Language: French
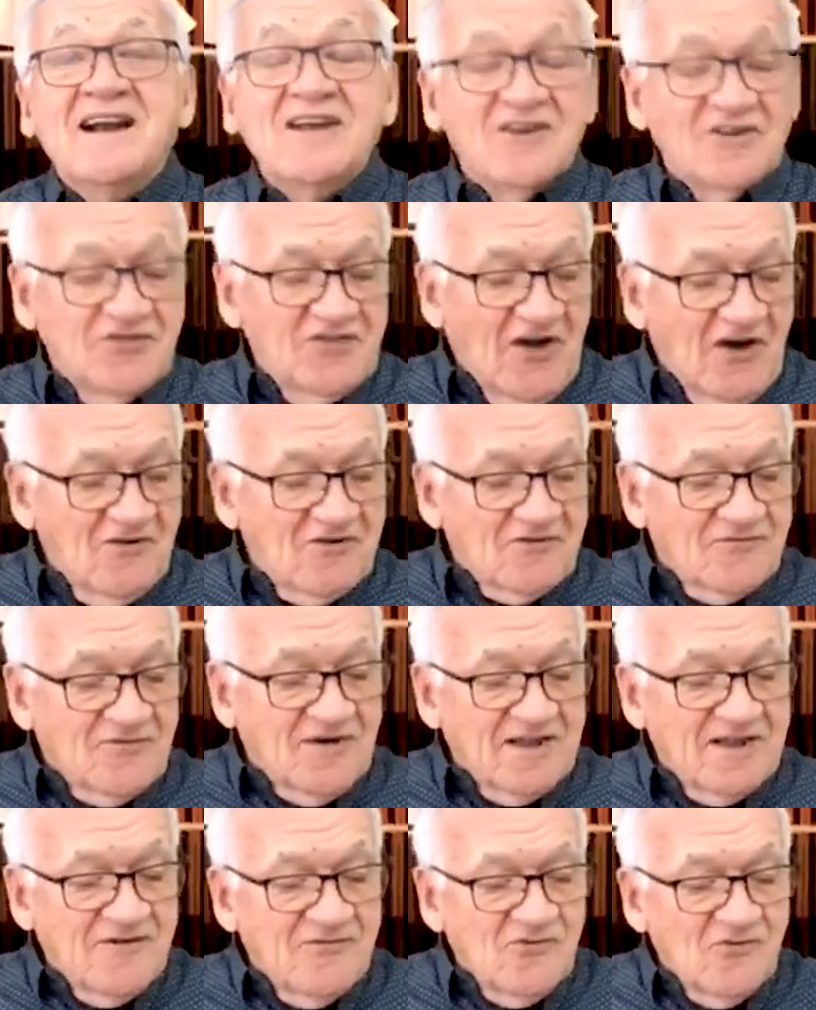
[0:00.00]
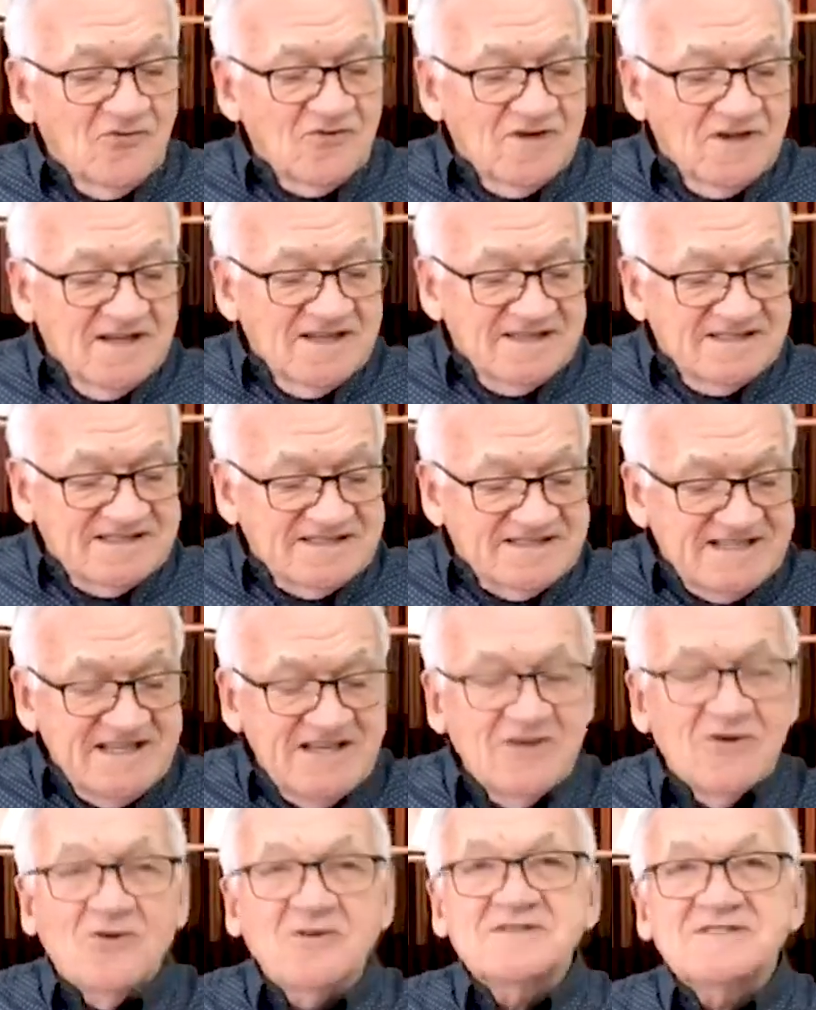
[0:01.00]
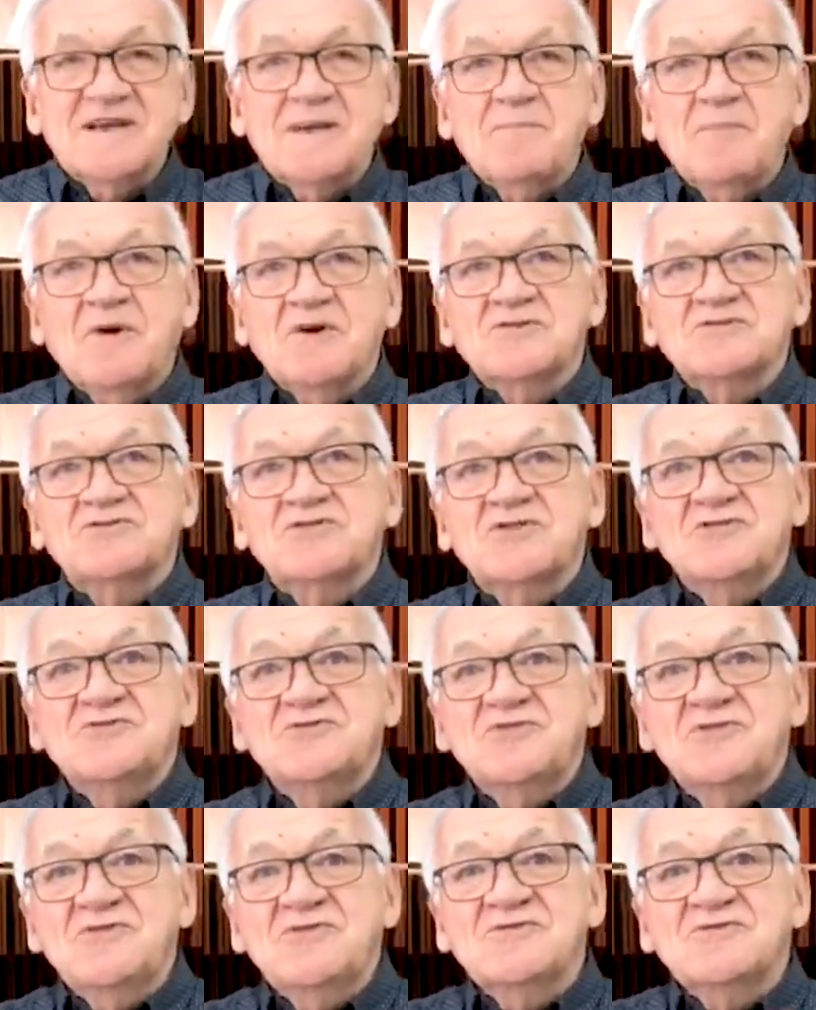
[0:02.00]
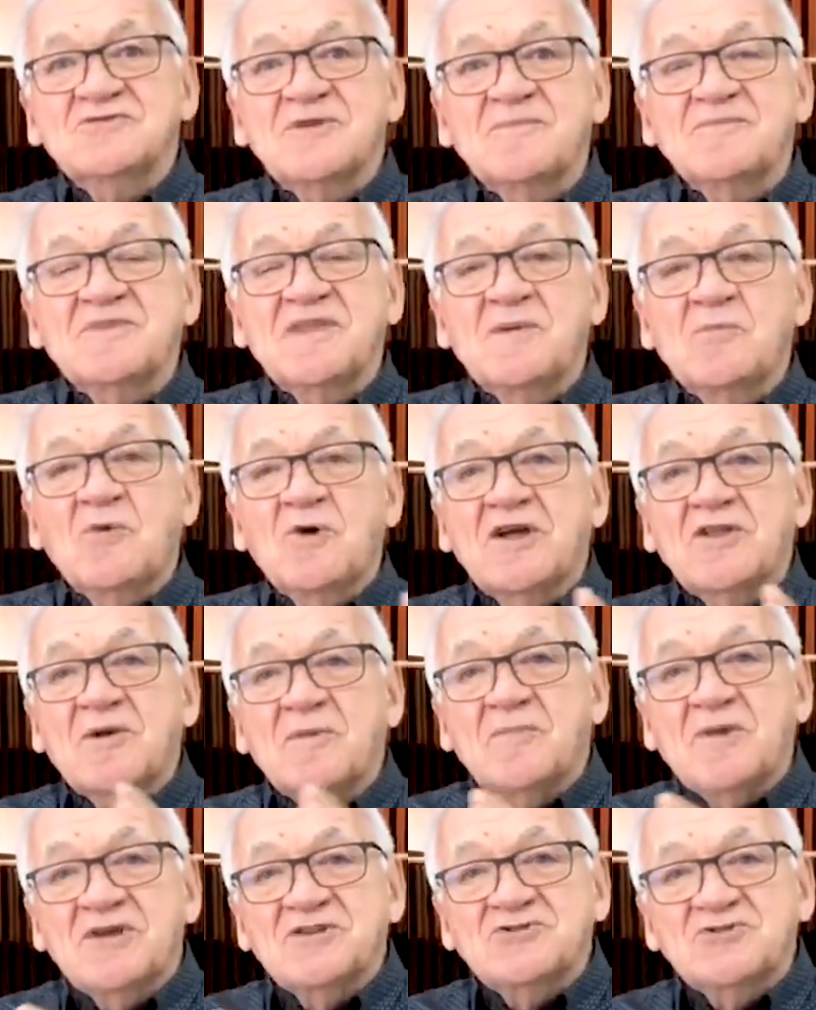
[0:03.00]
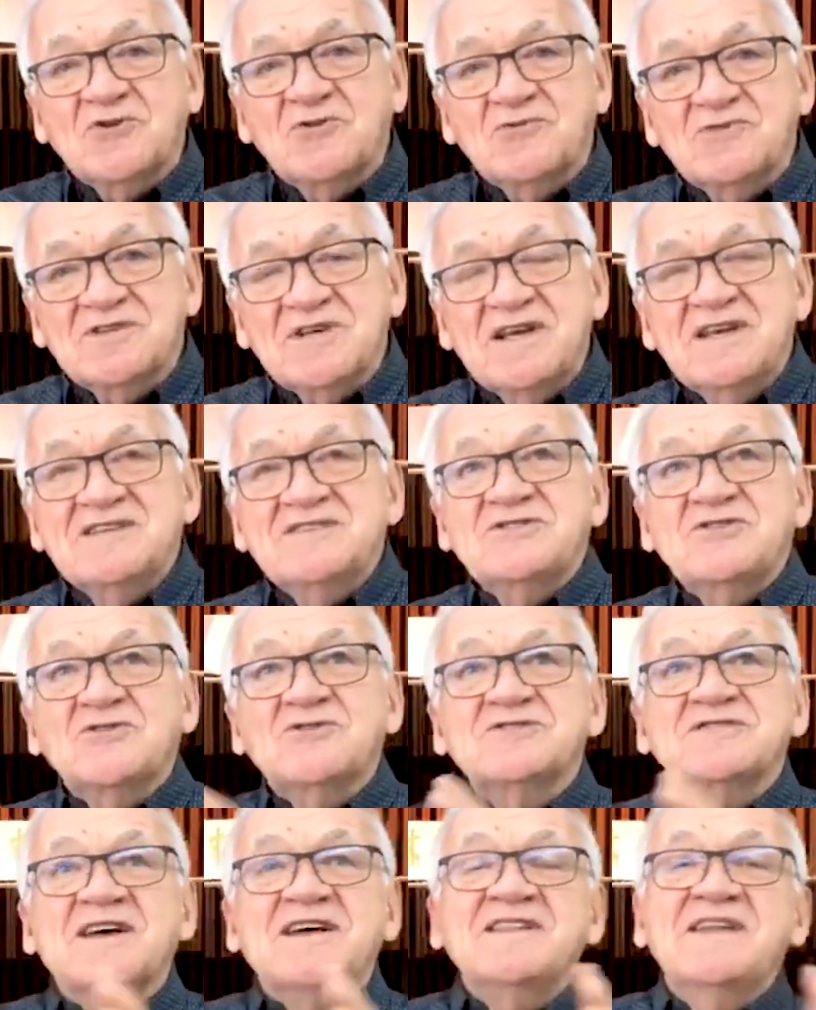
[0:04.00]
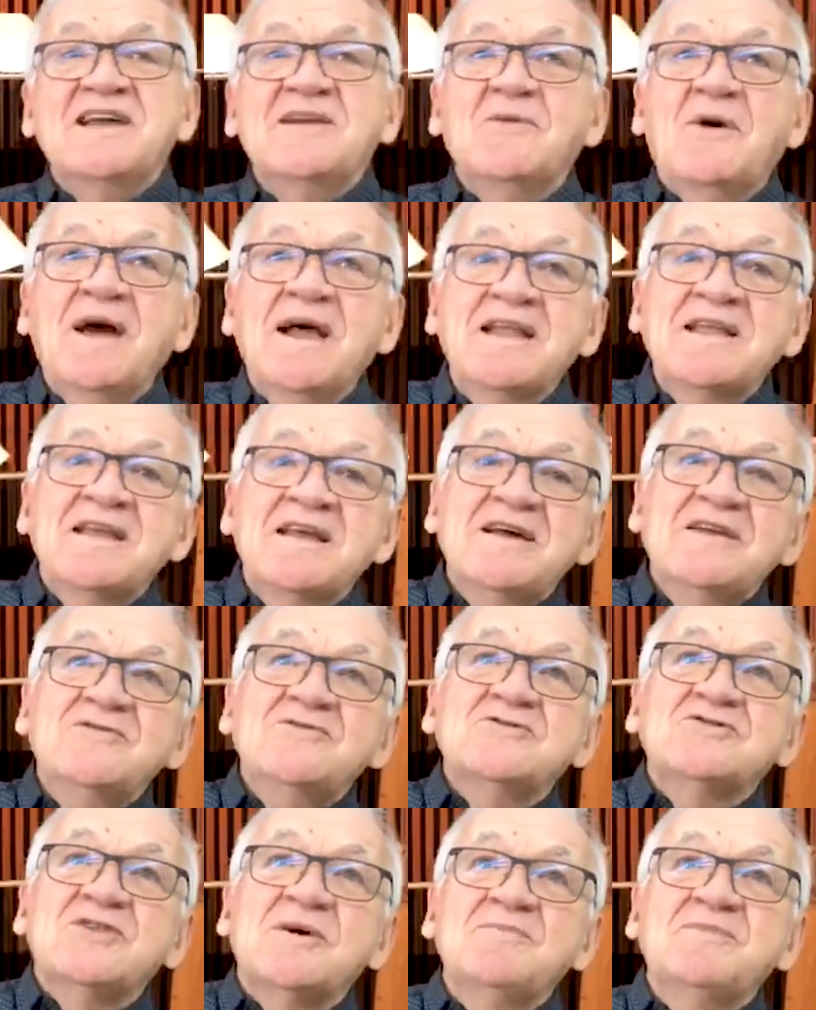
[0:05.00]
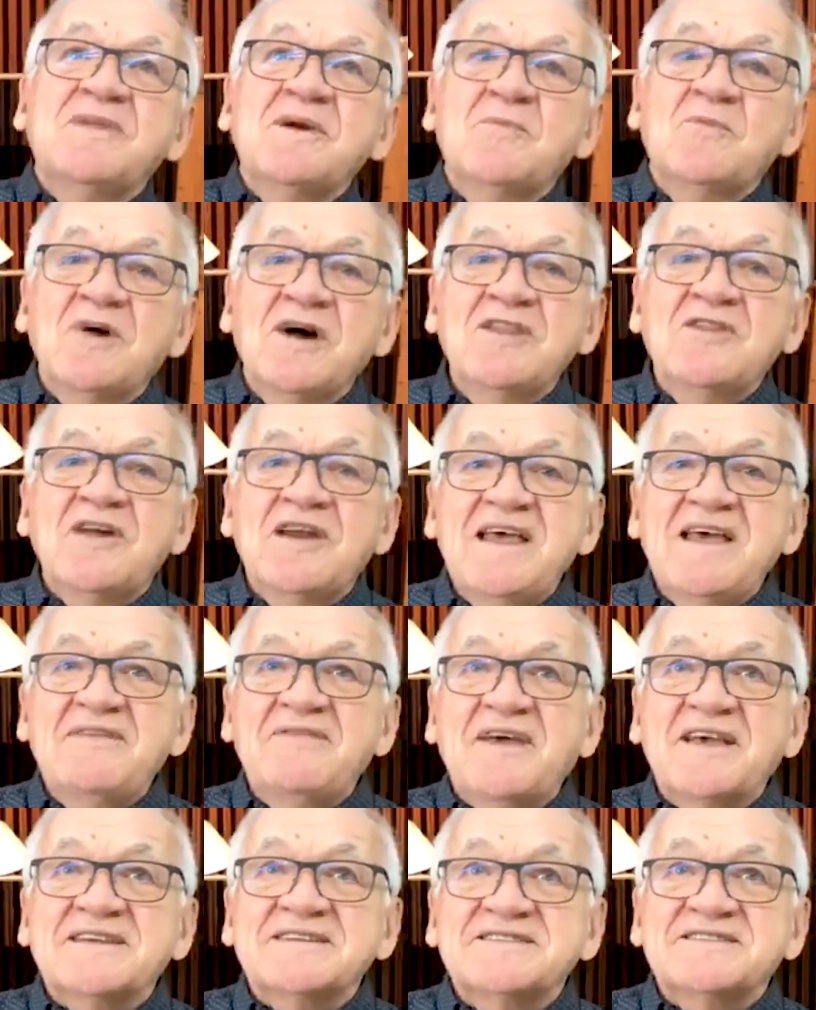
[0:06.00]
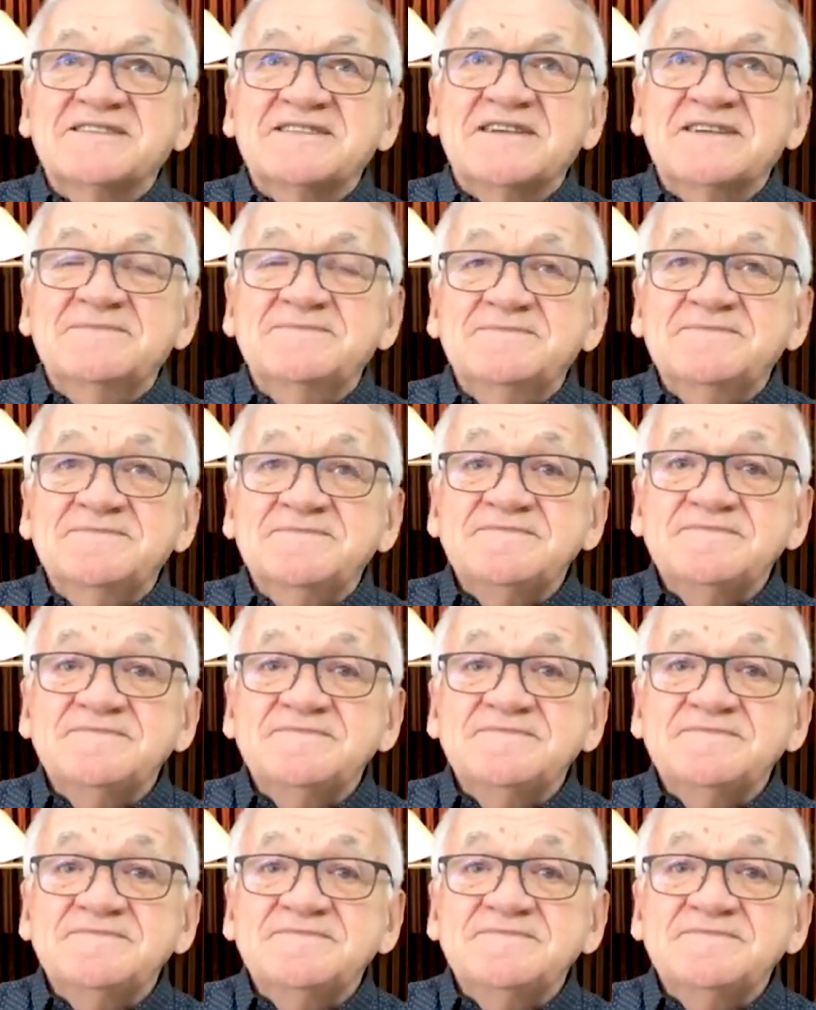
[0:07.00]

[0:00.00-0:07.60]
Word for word: Alors donc, voyez-vous, si on s'approche de Dieu, nous sommes témoins de bonnes choses, si on s'en éloigne, nous sommes témoins de l'inverse.